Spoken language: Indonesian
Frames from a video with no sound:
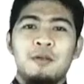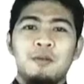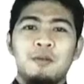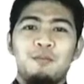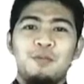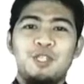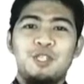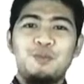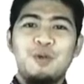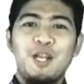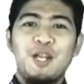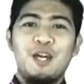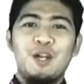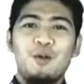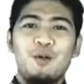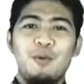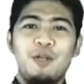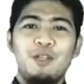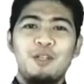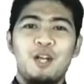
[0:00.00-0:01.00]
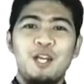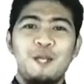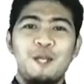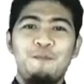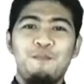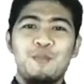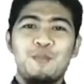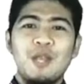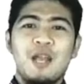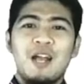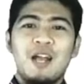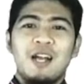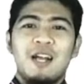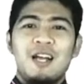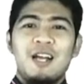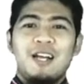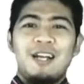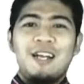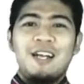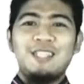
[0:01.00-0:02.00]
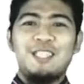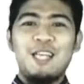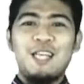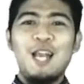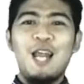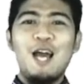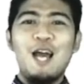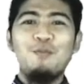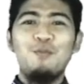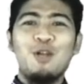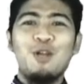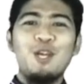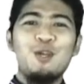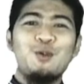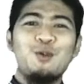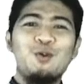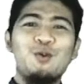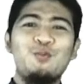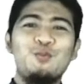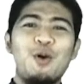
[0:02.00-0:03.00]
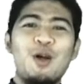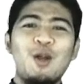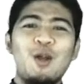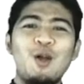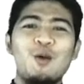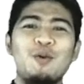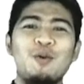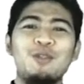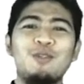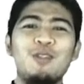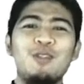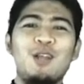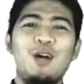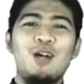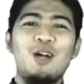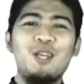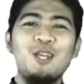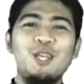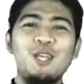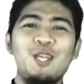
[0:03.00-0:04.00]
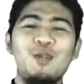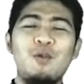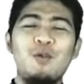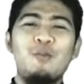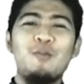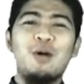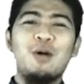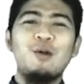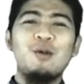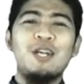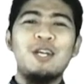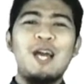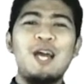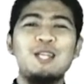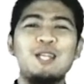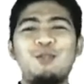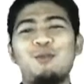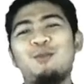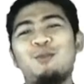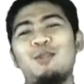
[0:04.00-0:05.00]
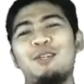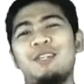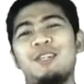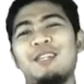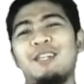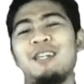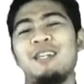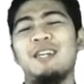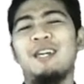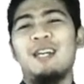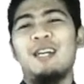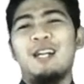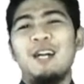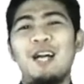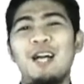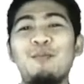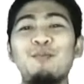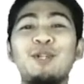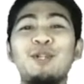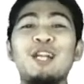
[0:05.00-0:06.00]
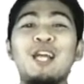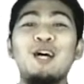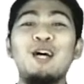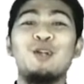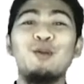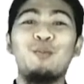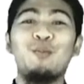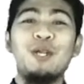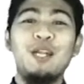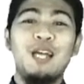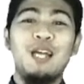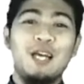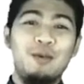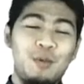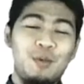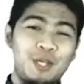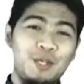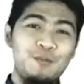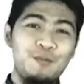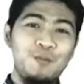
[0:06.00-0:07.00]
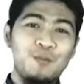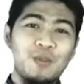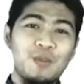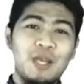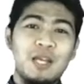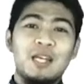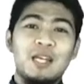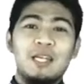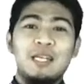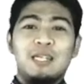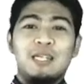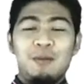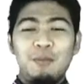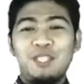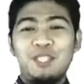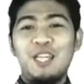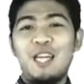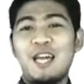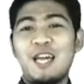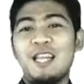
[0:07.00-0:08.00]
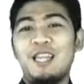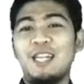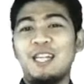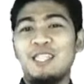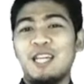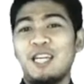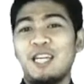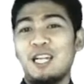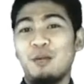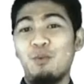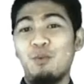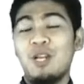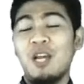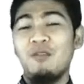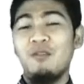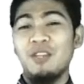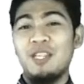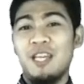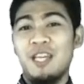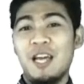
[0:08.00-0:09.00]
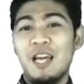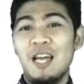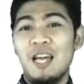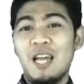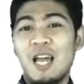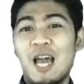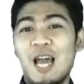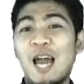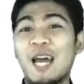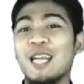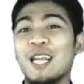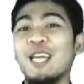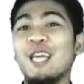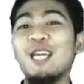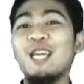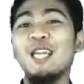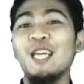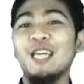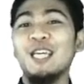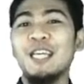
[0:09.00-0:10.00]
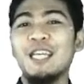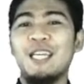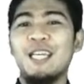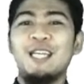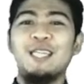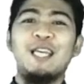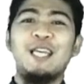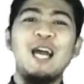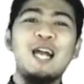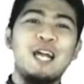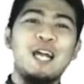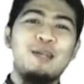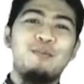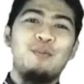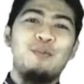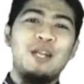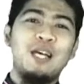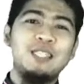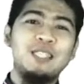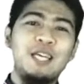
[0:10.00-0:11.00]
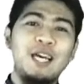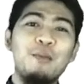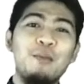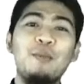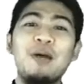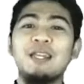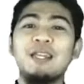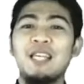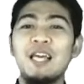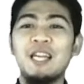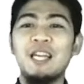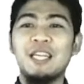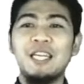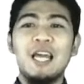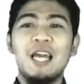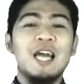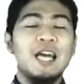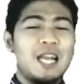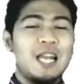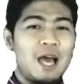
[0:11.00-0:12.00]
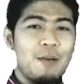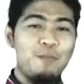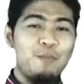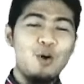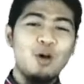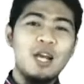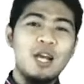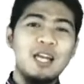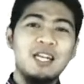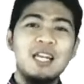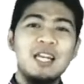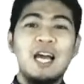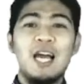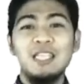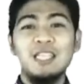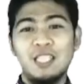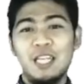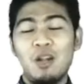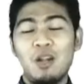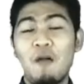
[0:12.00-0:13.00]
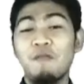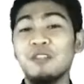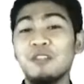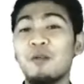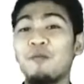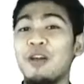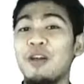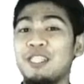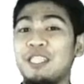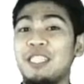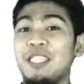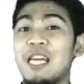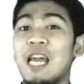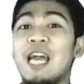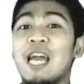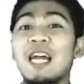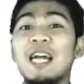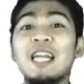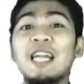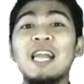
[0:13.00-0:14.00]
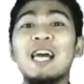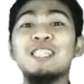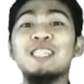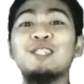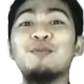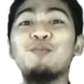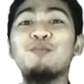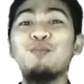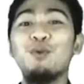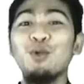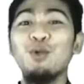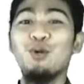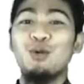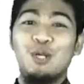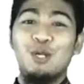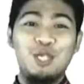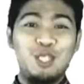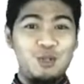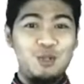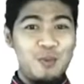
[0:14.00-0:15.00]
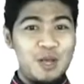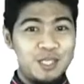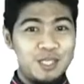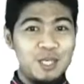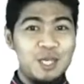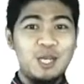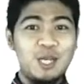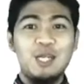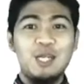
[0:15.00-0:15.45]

Bismillahirrahmanirrahim. Assalamualaikum warahmatullahi wabarakatuh. Alhamdulillah Rabbil Alamin. Nama saya Andres Agil Munawidya. Hari ini kita akan belajar materi laporan hasil observasi kelas 10 di semester